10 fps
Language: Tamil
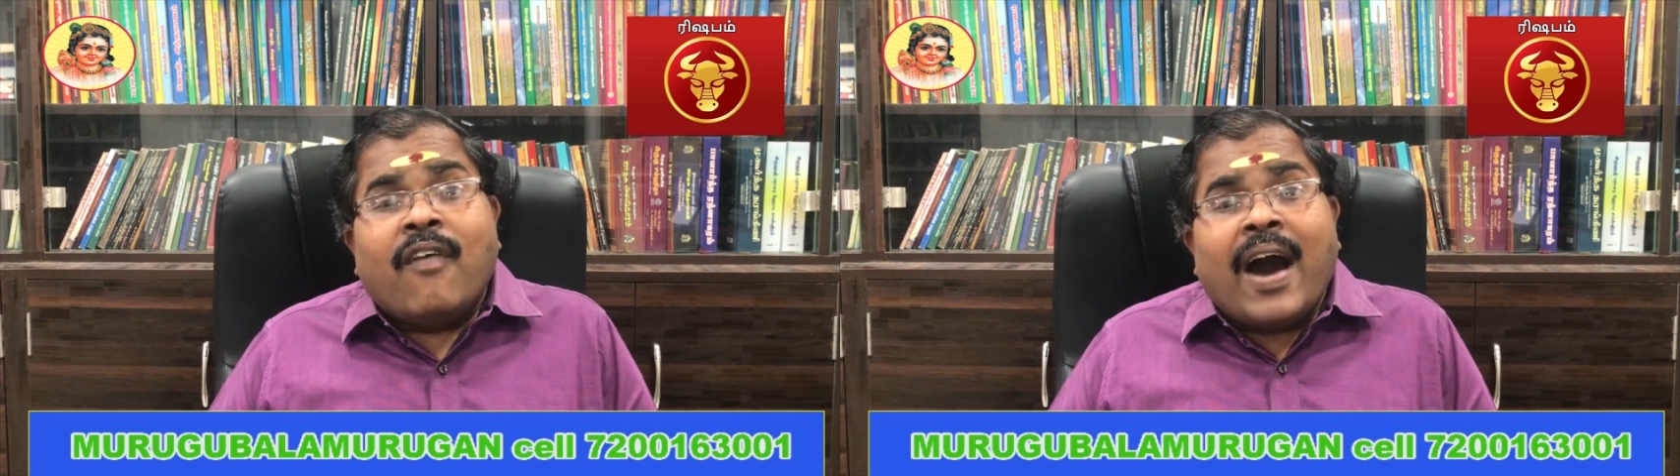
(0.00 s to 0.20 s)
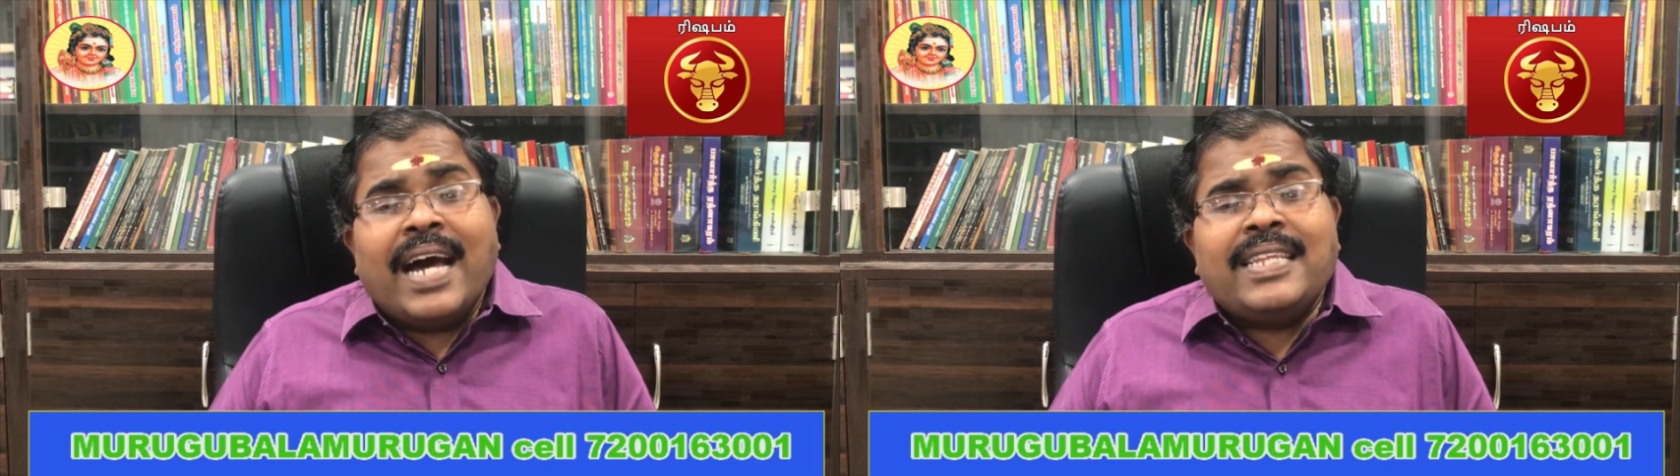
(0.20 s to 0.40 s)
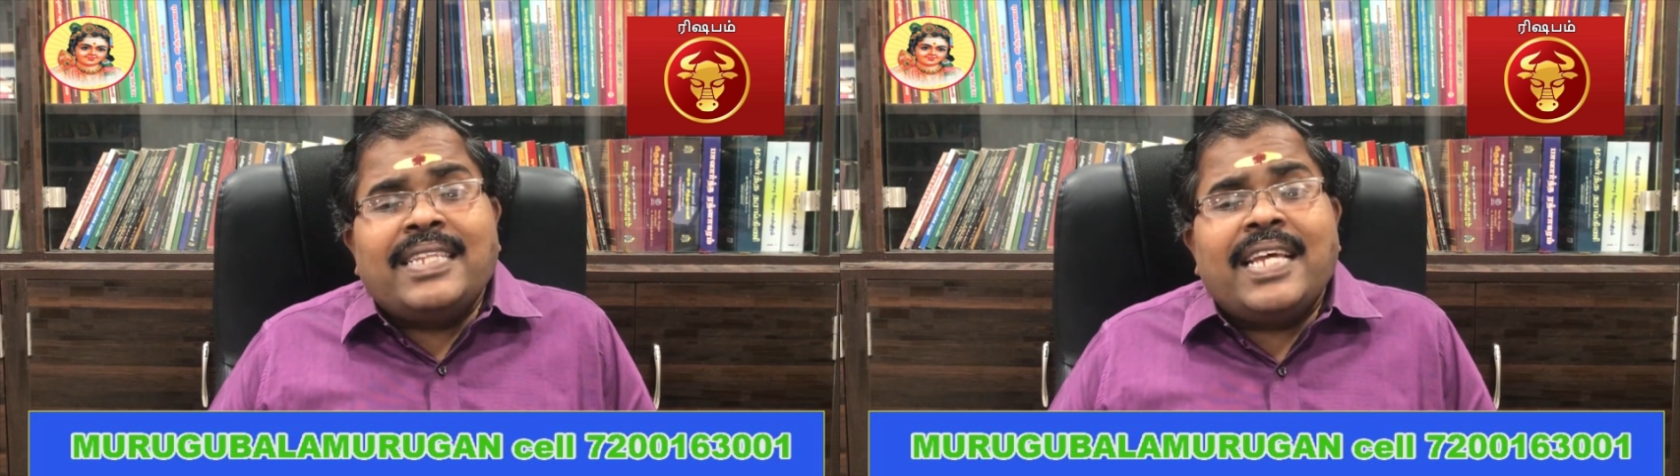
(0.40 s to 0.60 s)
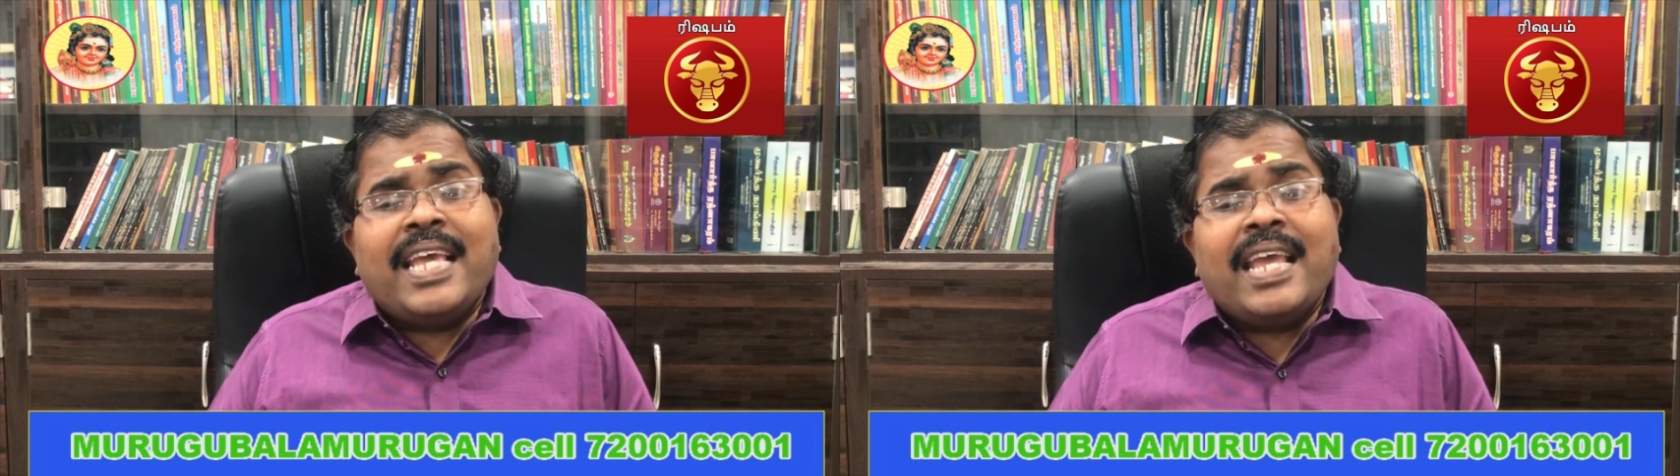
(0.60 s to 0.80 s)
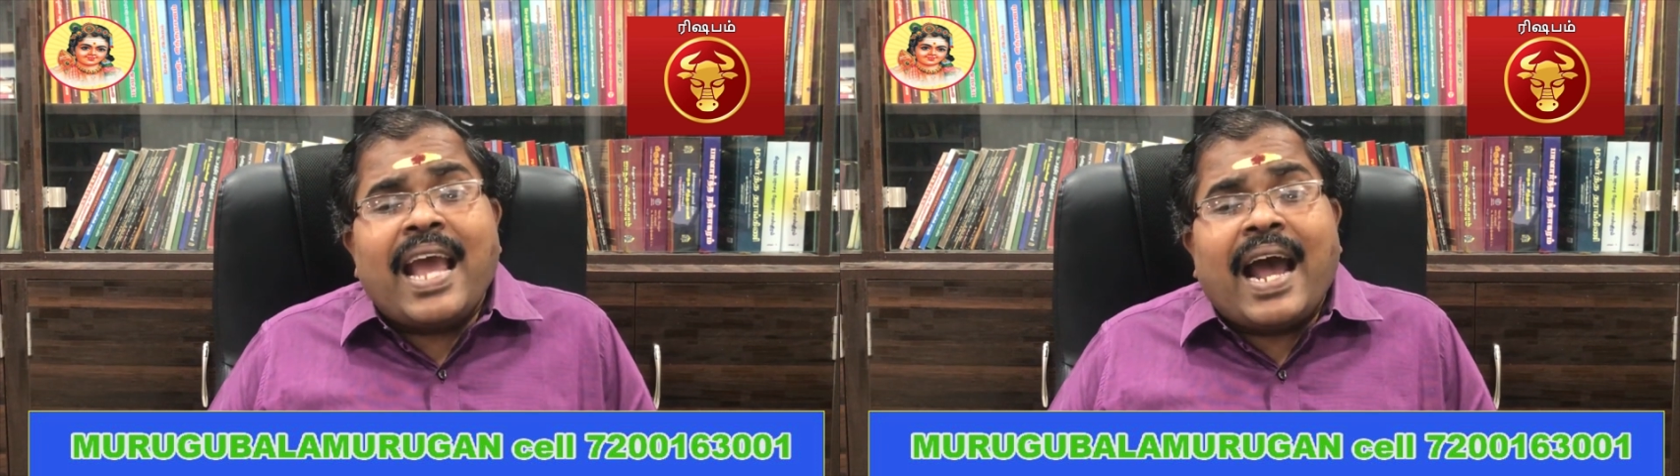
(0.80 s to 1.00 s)

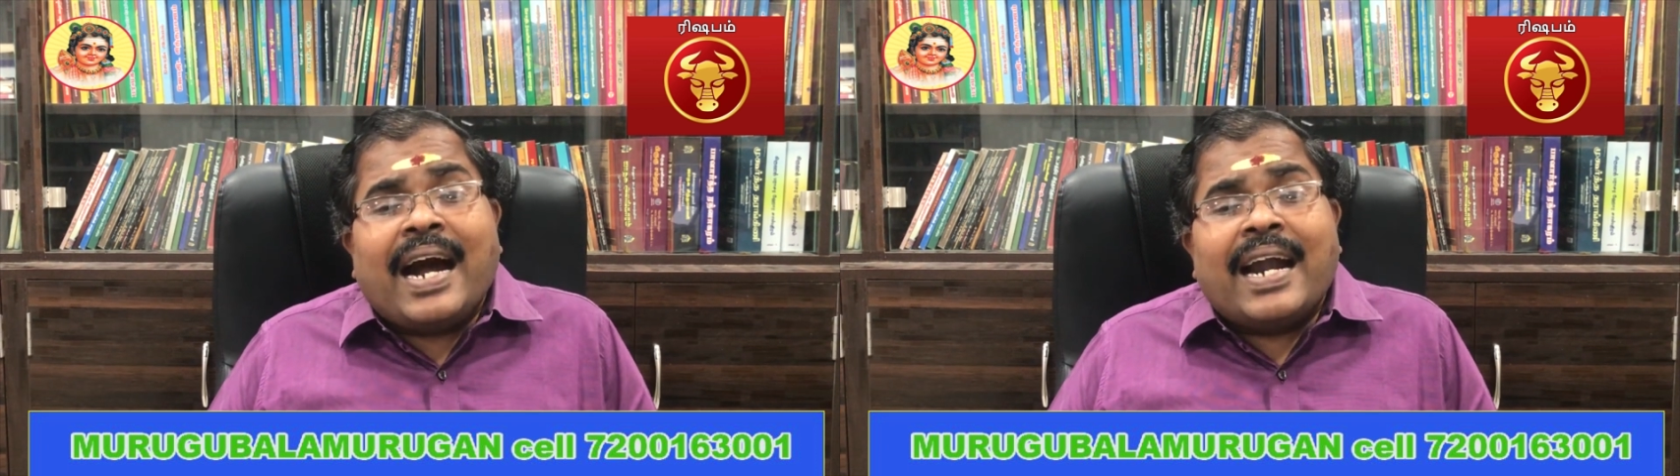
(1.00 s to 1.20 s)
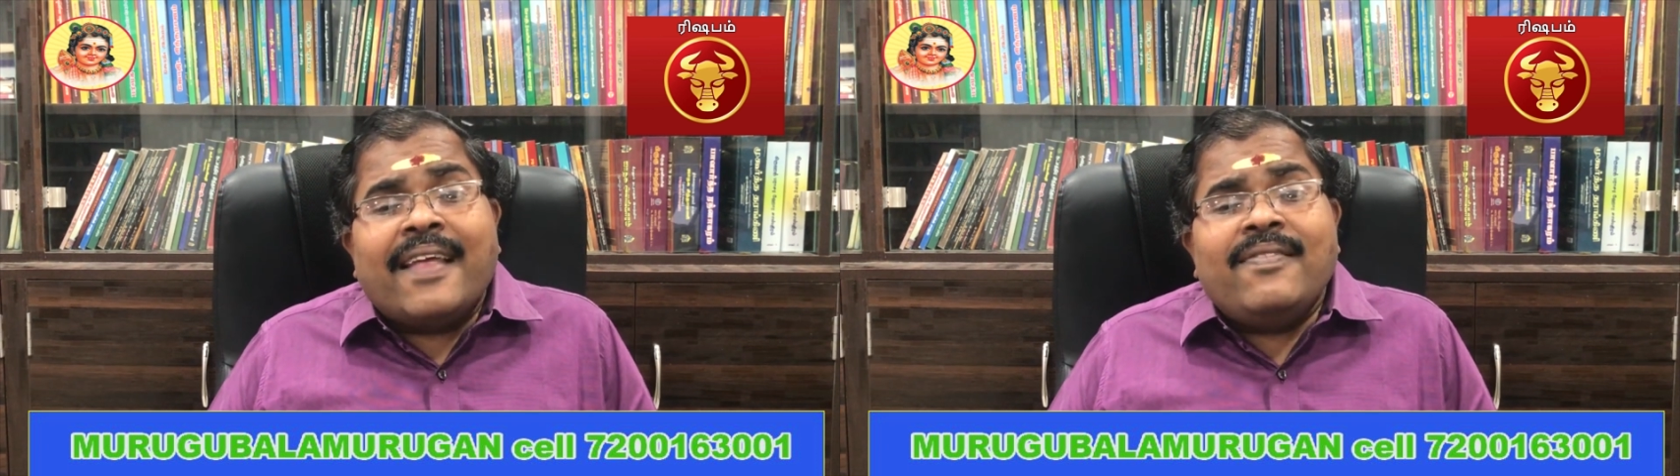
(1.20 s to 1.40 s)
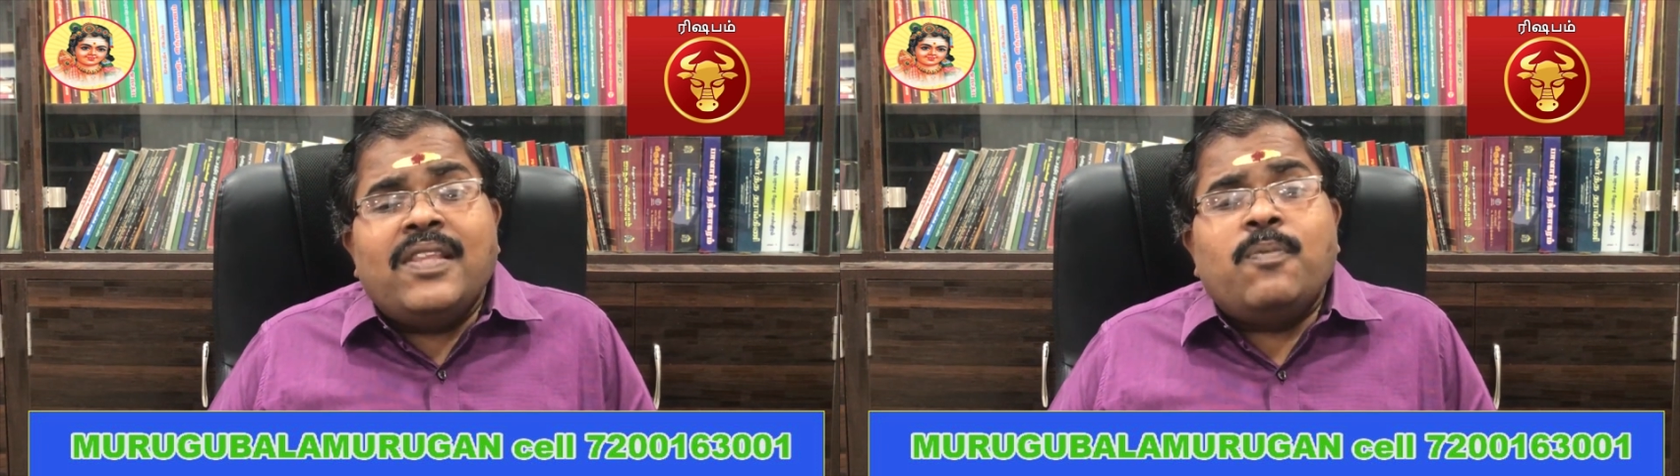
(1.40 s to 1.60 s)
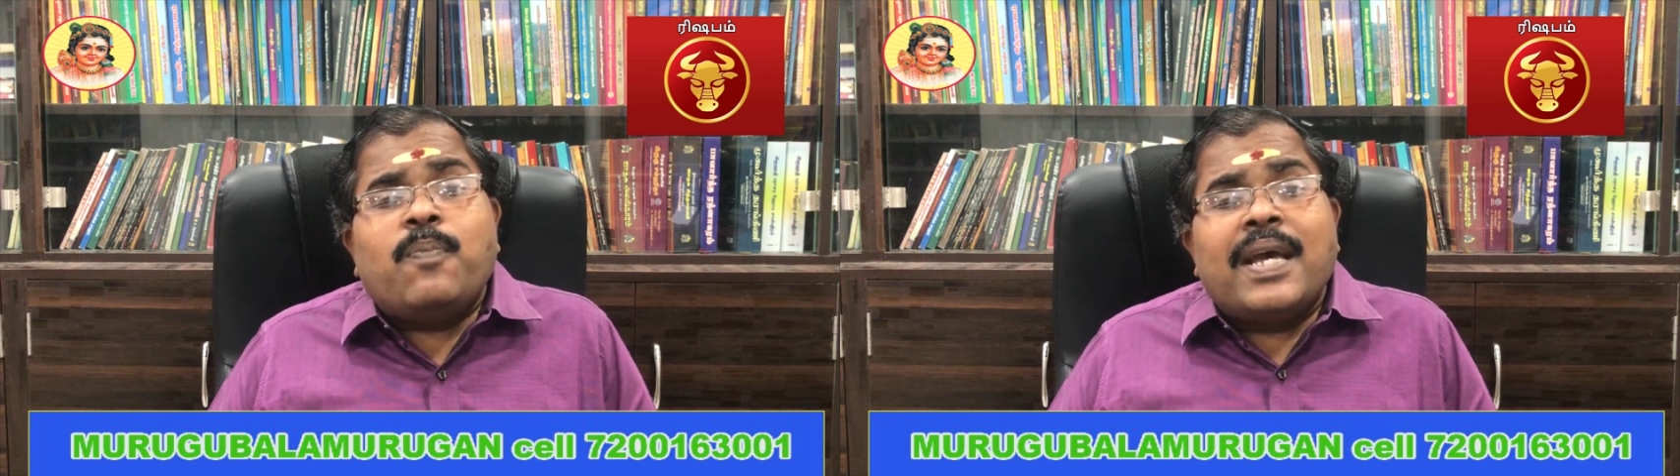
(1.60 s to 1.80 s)
வார்த்தையை அளந்து